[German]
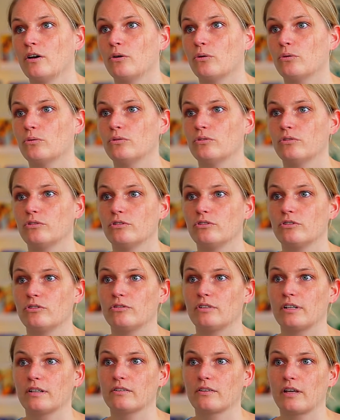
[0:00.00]

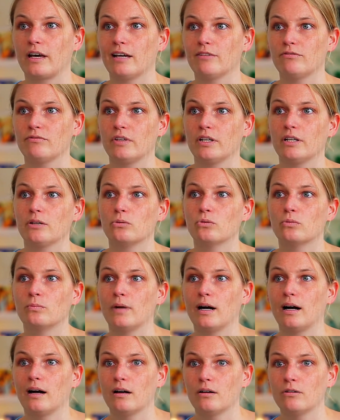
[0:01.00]
und das greifen wir hier oben
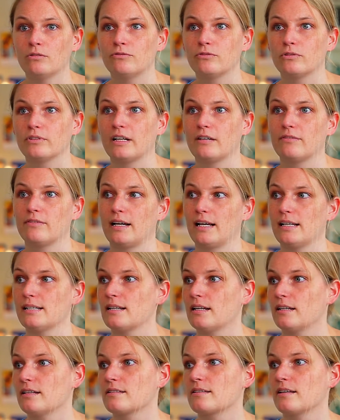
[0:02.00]
auf und
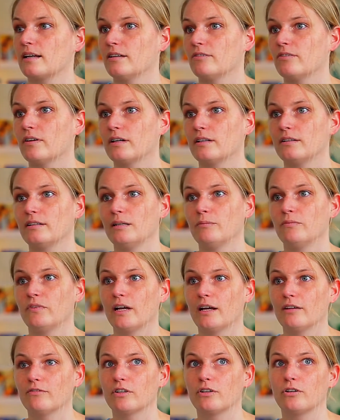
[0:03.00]
erweitern das einfach, indem
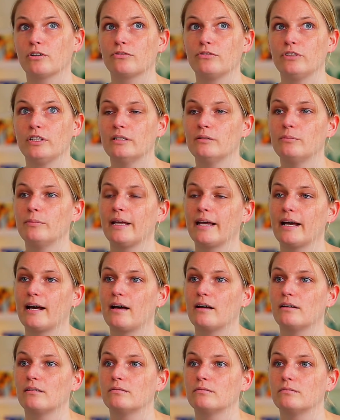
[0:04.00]
wir einfach noch viel
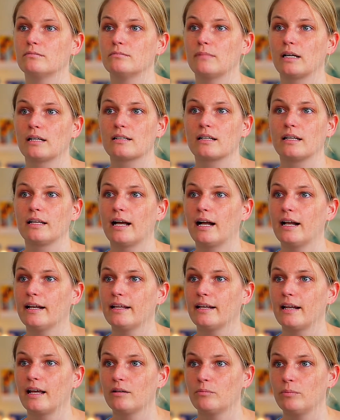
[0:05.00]
mehr
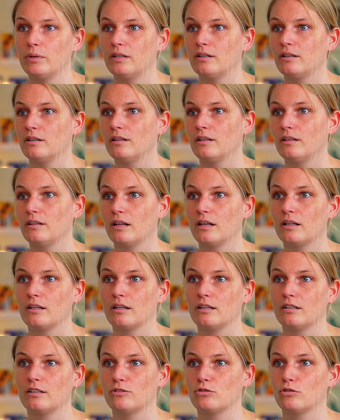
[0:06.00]
Materialien anbieten, die den
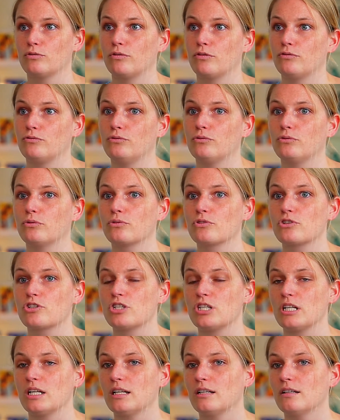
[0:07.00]
Kindern hier zur Verfügung
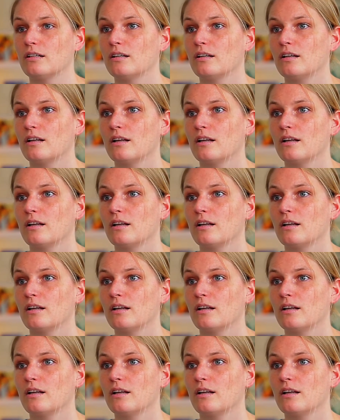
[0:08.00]
stehen.